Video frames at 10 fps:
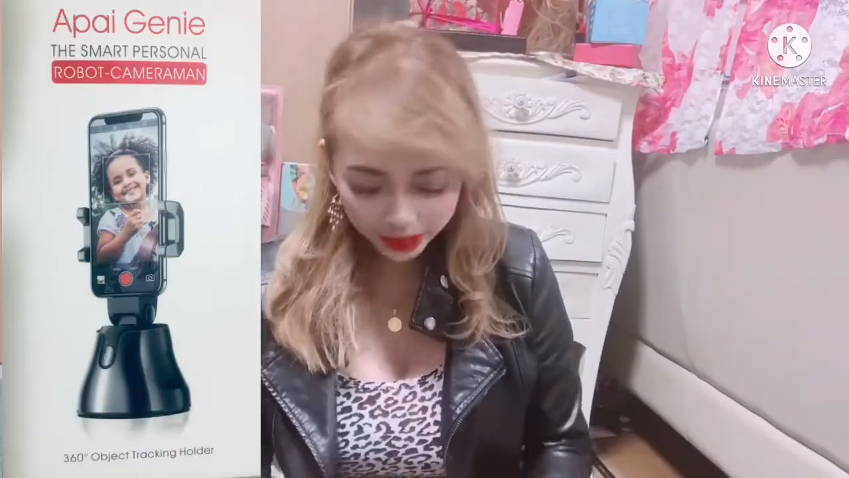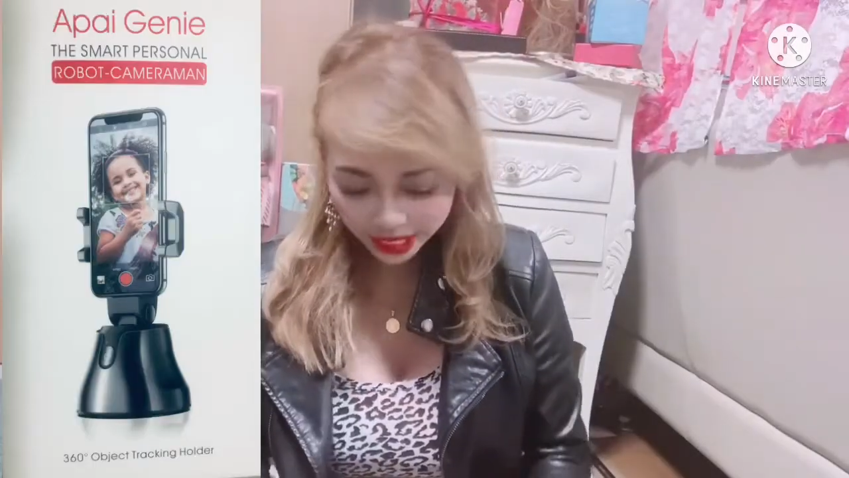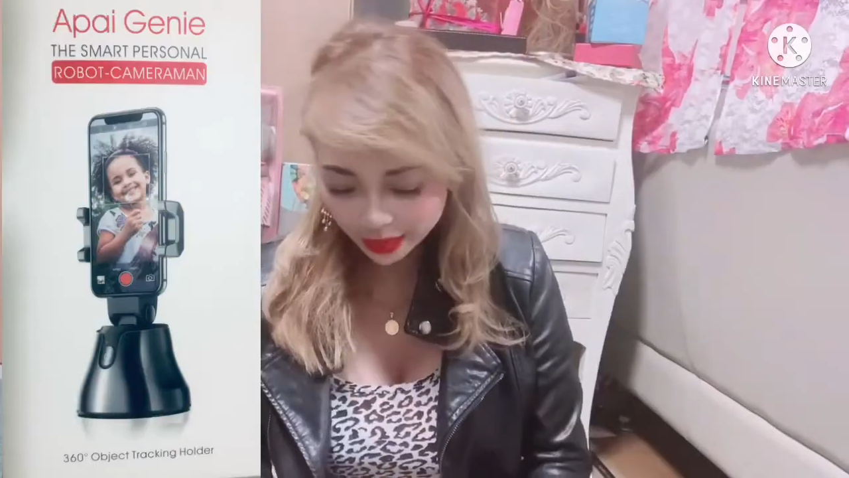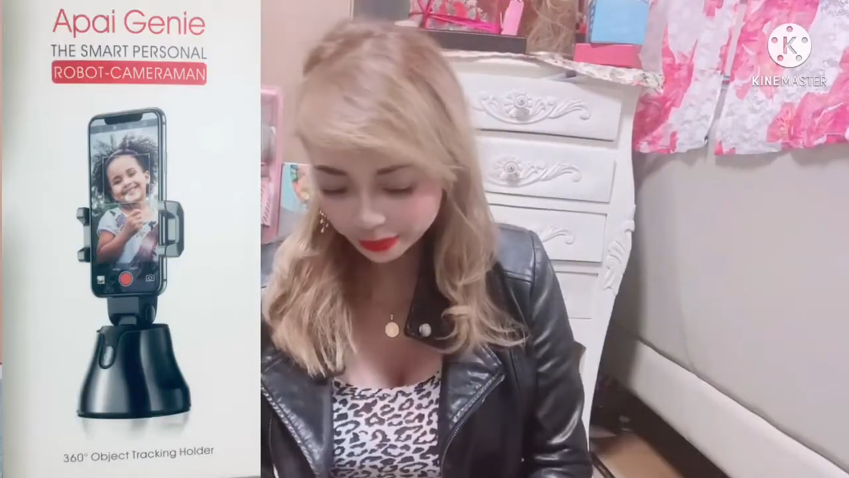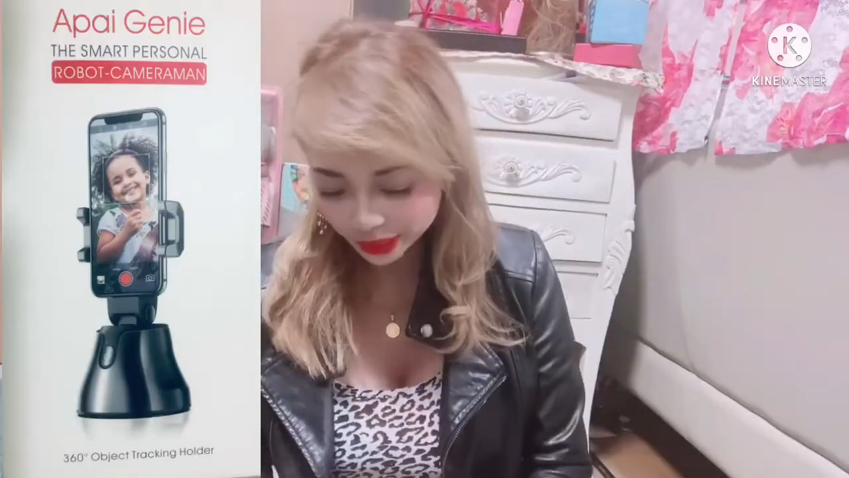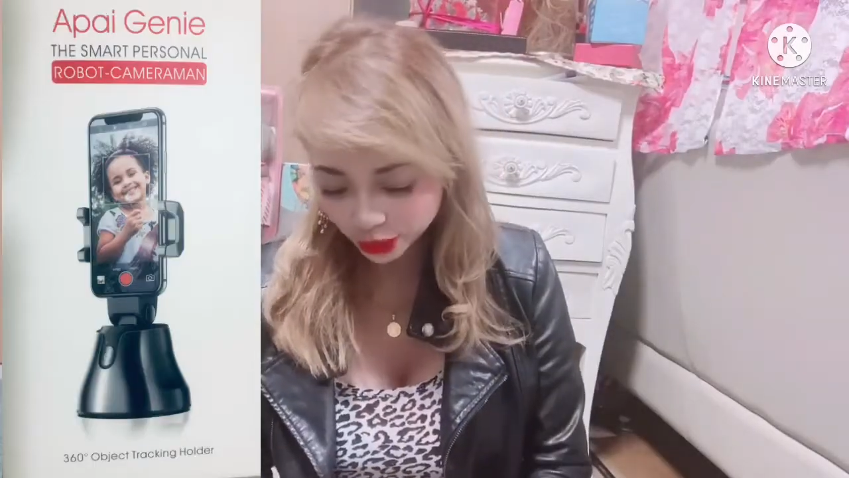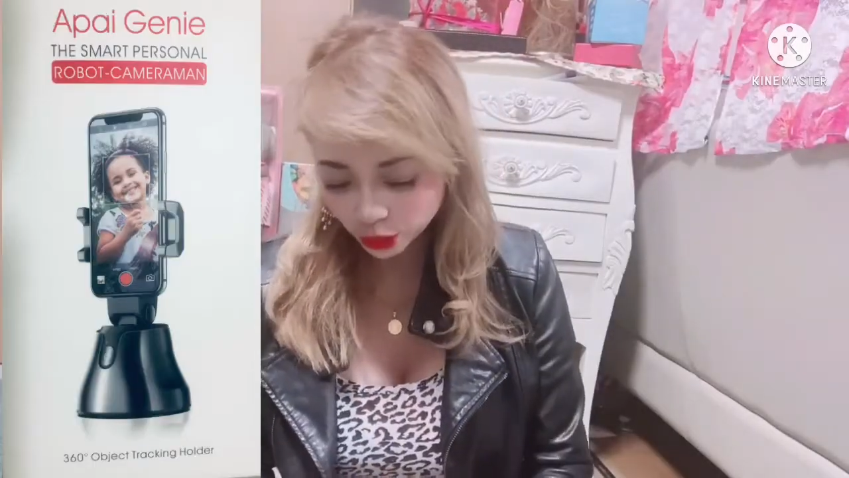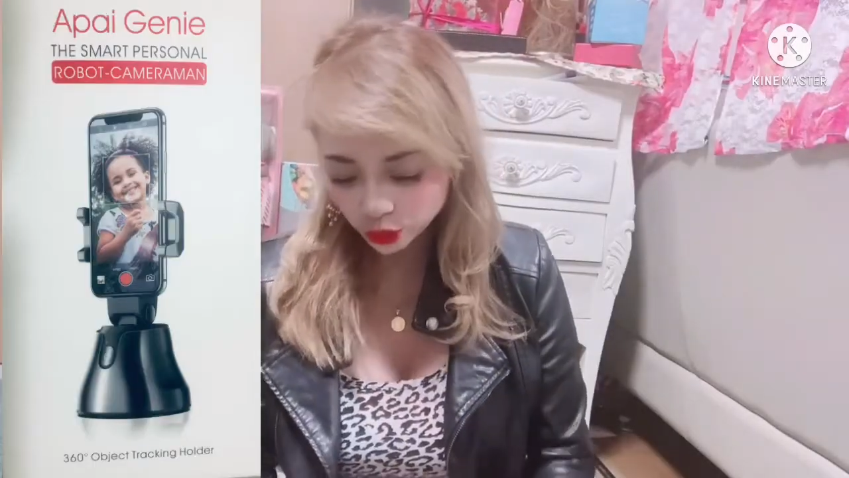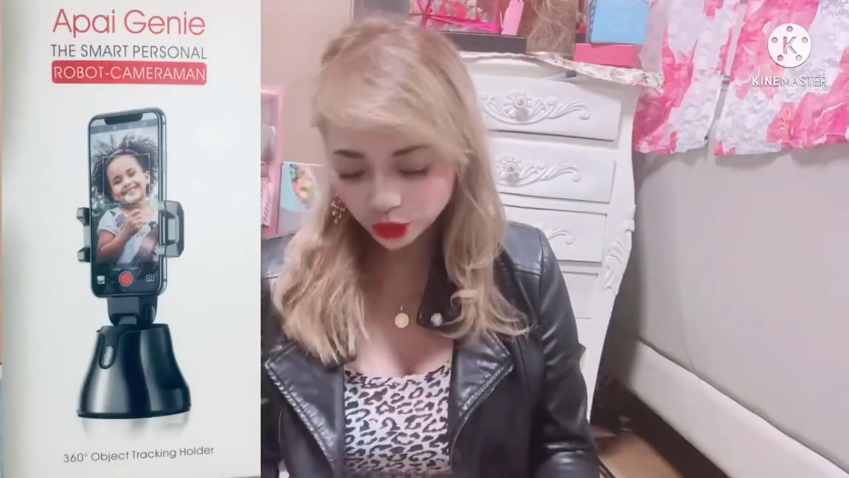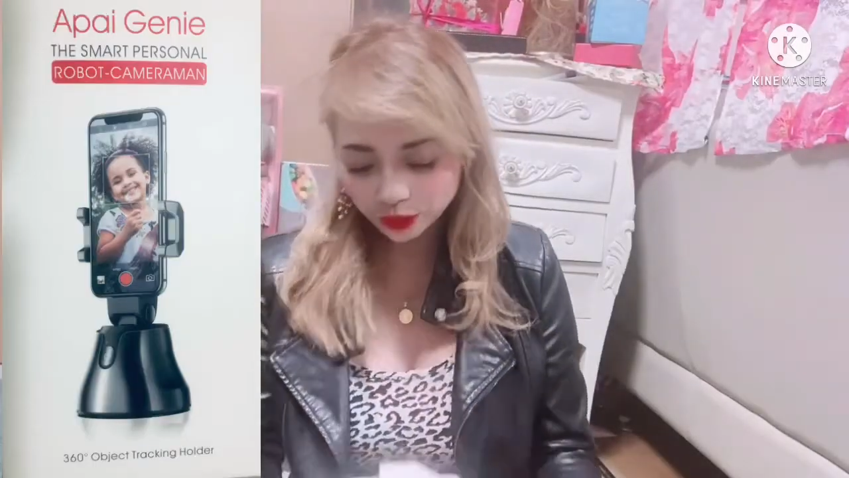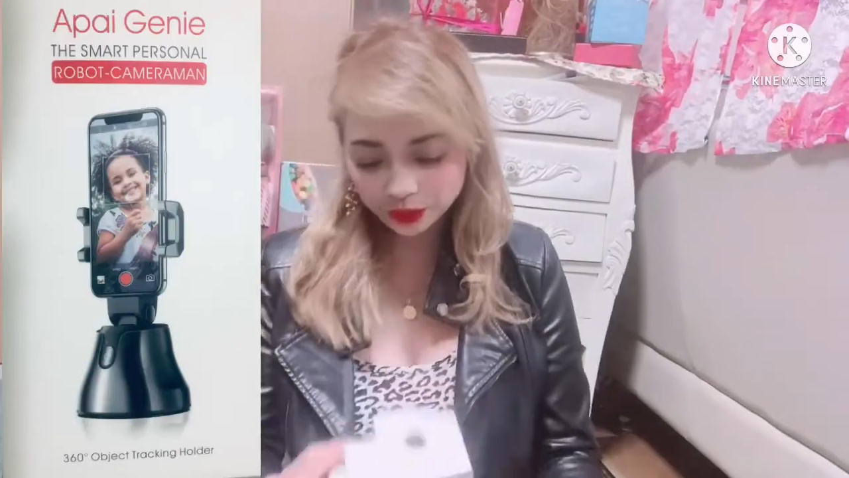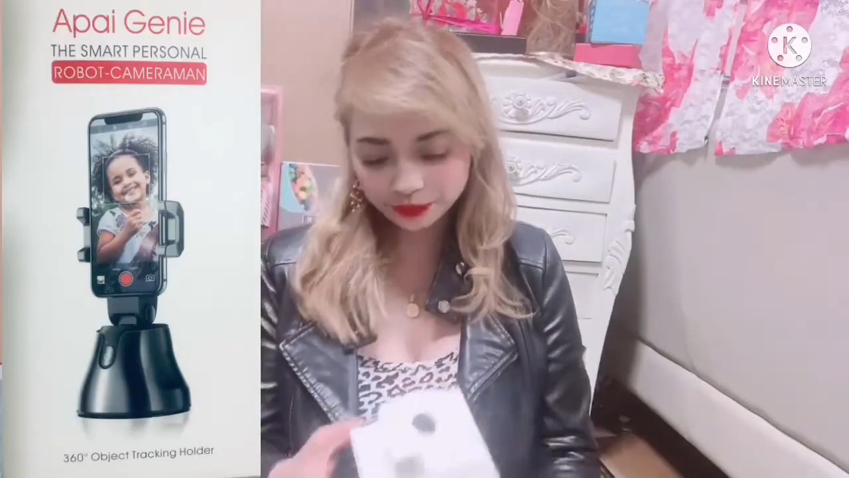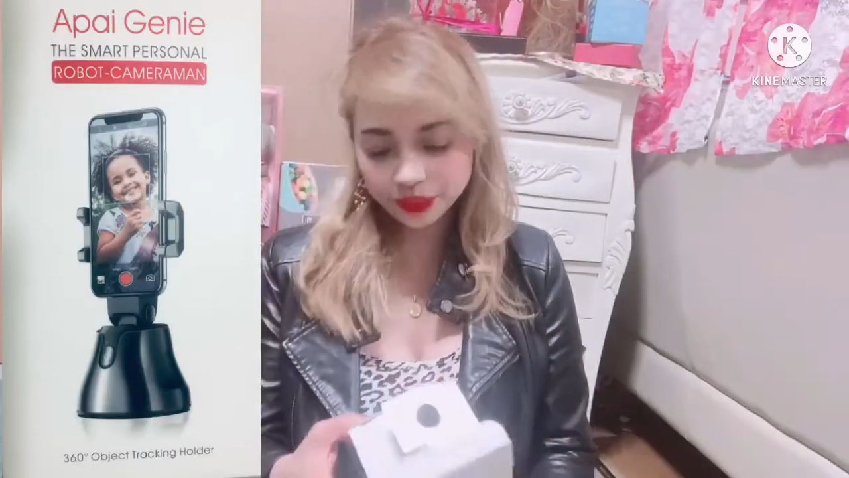magamit ito.